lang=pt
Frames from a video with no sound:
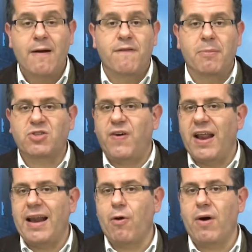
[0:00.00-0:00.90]
Vamos
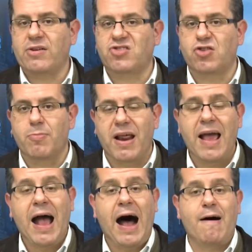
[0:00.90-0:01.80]
falar agora sobre
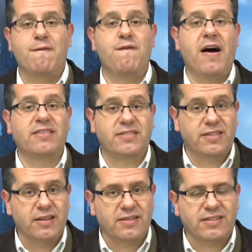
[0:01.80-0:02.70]
a
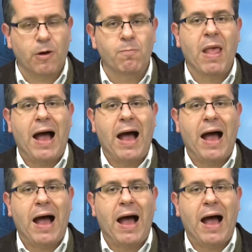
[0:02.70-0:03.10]
vacinação.